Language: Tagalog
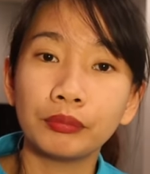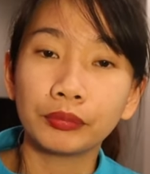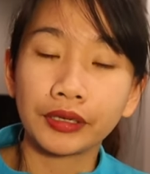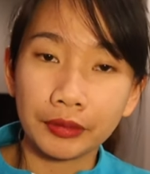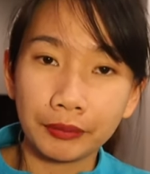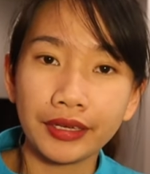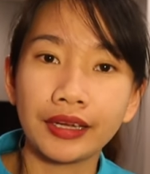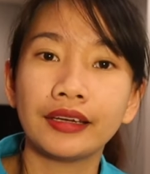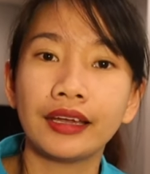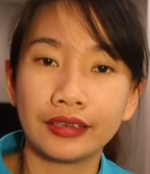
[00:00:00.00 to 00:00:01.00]

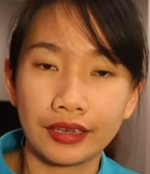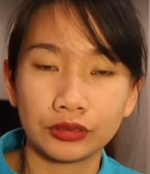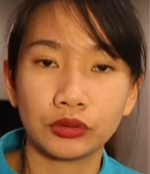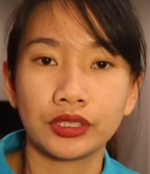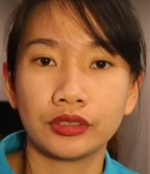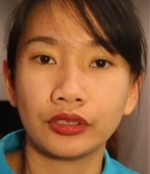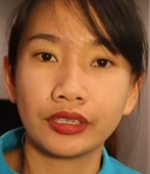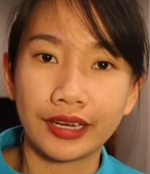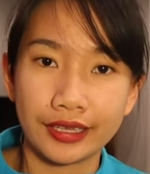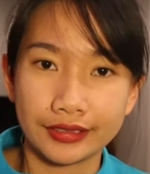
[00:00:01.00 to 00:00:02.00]
karamihan ay lactose
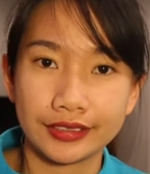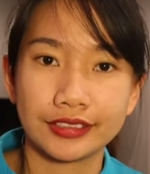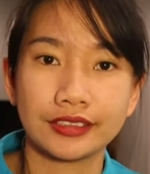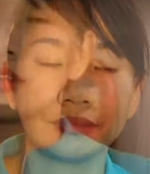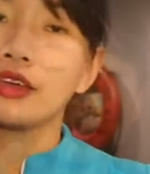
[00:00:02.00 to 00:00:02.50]
intolerance.